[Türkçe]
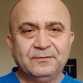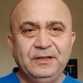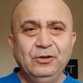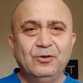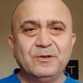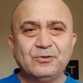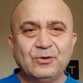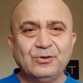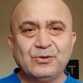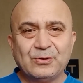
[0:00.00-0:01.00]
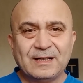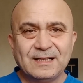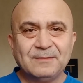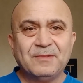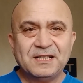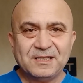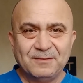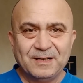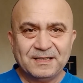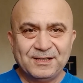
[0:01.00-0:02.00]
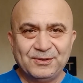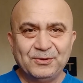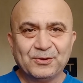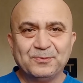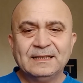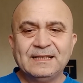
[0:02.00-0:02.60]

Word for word: Videoma soru sorarak başlamak istiyorum.